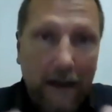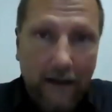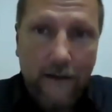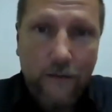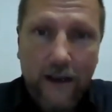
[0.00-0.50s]

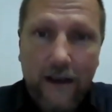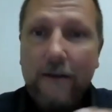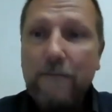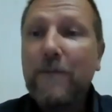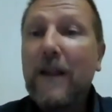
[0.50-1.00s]

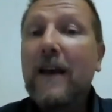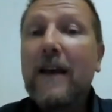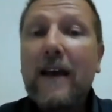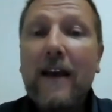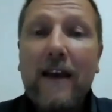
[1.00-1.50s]
pandemie,
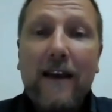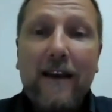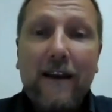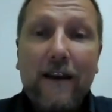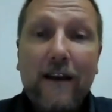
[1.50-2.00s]

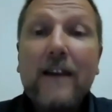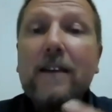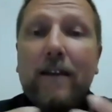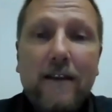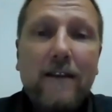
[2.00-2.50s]
eh, che
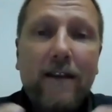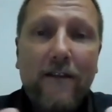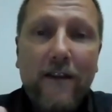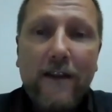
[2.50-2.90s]
si tratti